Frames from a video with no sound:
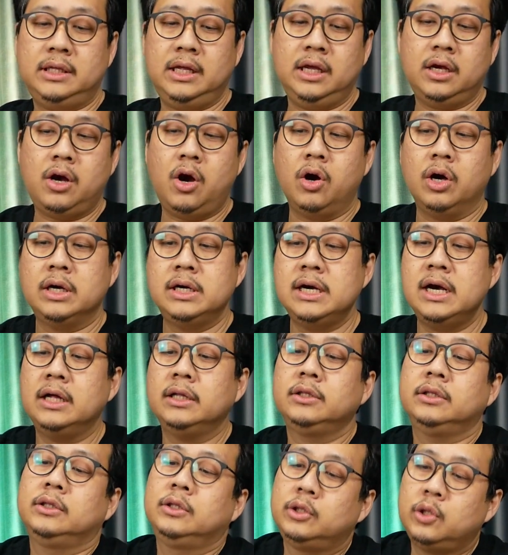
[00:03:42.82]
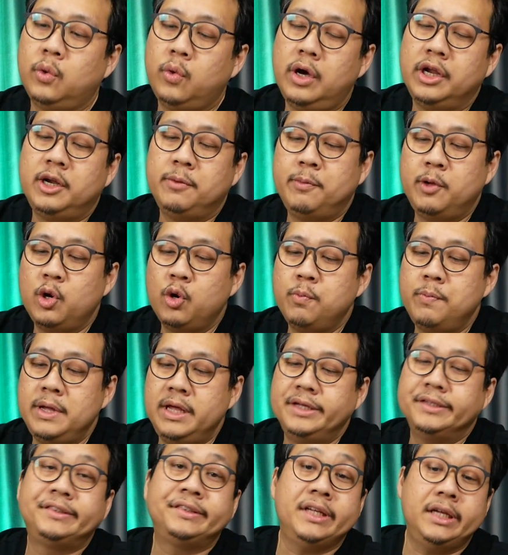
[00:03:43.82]
ติของเครื่องตัว
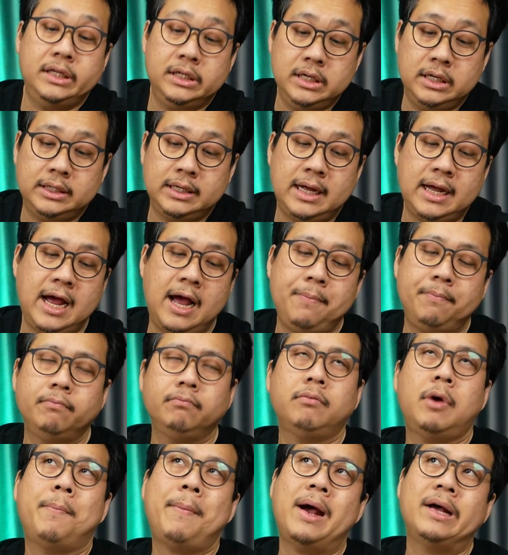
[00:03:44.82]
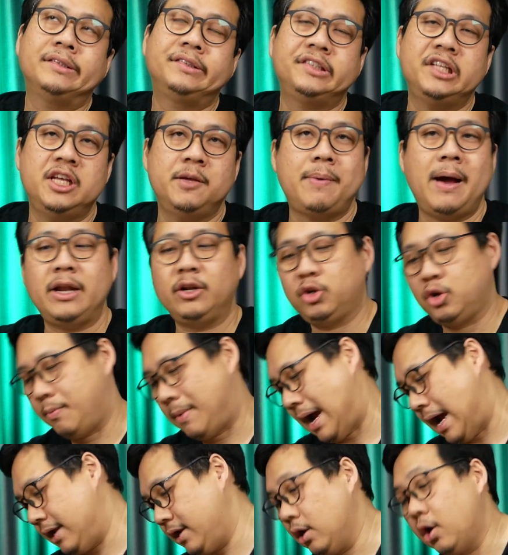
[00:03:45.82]
WB41 นะครับประมาณ 4,000 กว่า
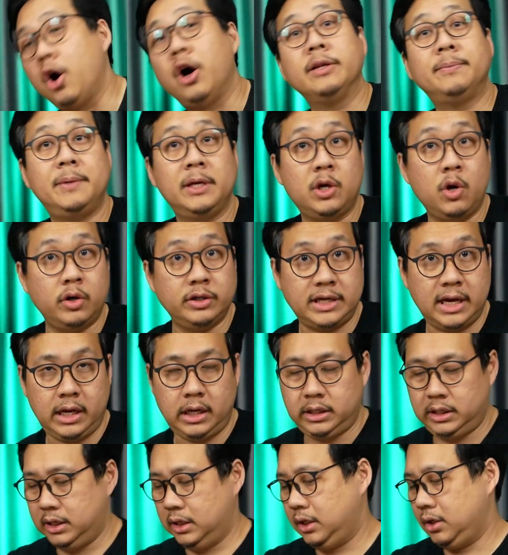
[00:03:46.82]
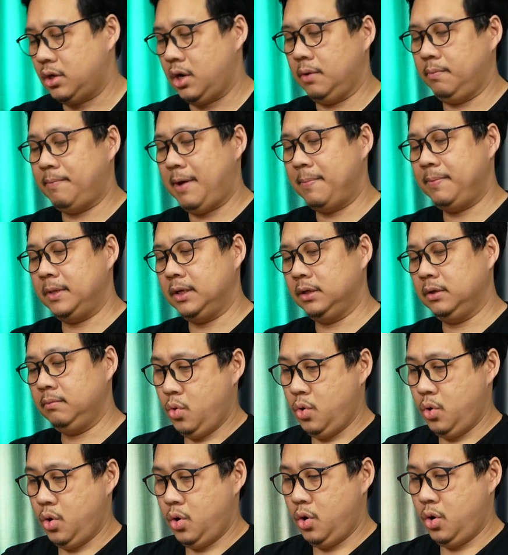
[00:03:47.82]
บาทเดี๋ยวขอพี่โก้เช็คอีกทีนึงก่อนแป๊บนึง
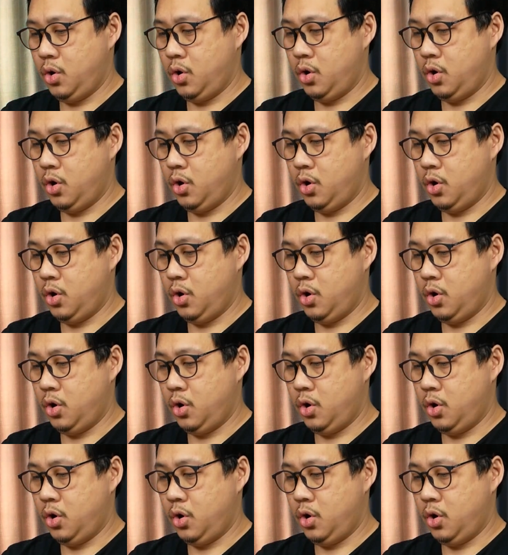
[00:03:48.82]
โอ้